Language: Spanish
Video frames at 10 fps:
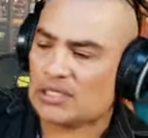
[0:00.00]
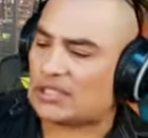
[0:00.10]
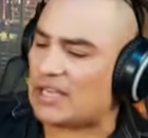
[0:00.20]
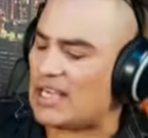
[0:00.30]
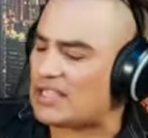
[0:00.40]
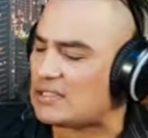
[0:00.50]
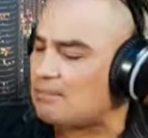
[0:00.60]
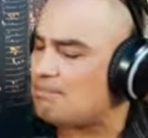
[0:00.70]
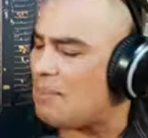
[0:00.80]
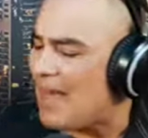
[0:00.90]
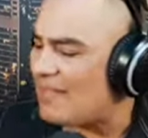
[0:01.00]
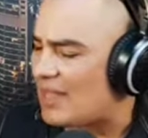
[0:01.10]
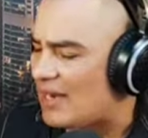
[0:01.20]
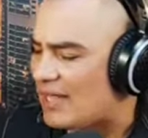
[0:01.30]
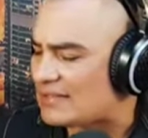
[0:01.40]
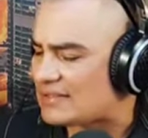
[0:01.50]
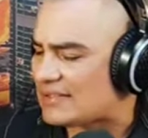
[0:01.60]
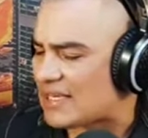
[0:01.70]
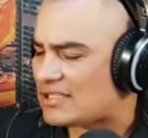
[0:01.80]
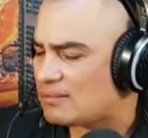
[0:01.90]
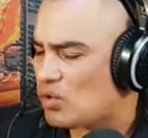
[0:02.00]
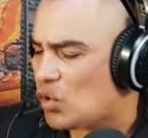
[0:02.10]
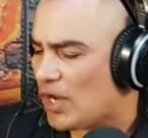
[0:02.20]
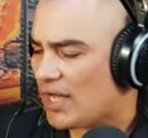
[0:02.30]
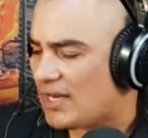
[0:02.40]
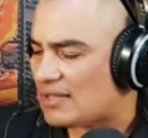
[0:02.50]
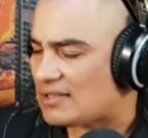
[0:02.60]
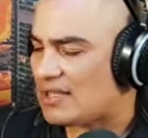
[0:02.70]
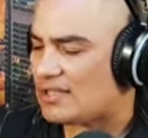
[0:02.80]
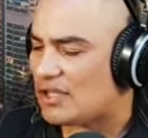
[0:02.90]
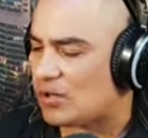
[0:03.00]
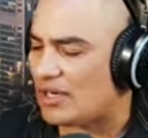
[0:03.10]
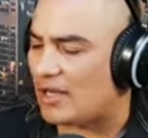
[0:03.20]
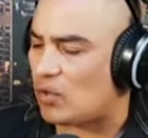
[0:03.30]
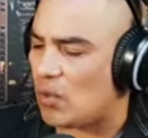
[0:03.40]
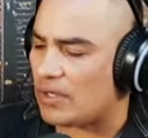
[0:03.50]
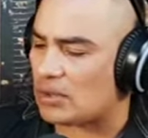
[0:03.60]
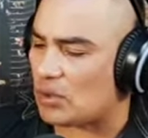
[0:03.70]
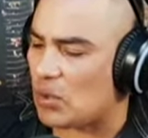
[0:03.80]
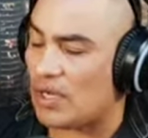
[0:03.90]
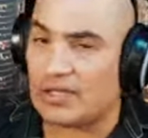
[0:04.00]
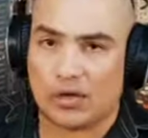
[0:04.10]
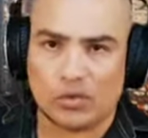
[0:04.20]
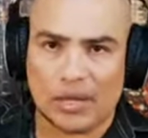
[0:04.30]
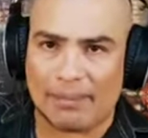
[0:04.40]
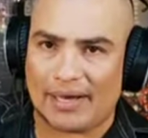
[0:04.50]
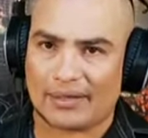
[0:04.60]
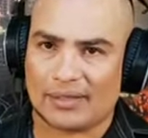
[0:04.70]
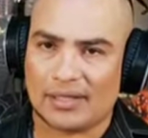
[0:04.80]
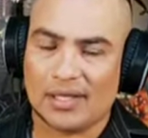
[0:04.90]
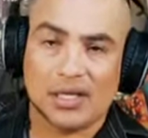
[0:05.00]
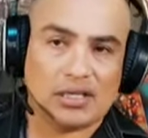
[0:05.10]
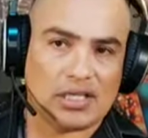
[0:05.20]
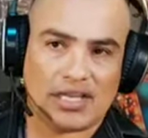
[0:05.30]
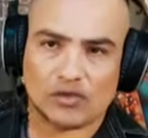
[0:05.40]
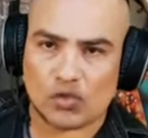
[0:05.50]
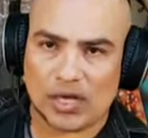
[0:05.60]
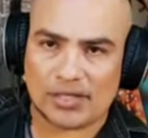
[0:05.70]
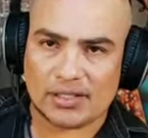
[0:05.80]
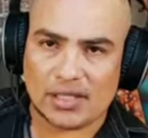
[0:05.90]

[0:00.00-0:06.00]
Tres vándalas, tres mujeres le dieron el encuentro en alguna parte de la ciudad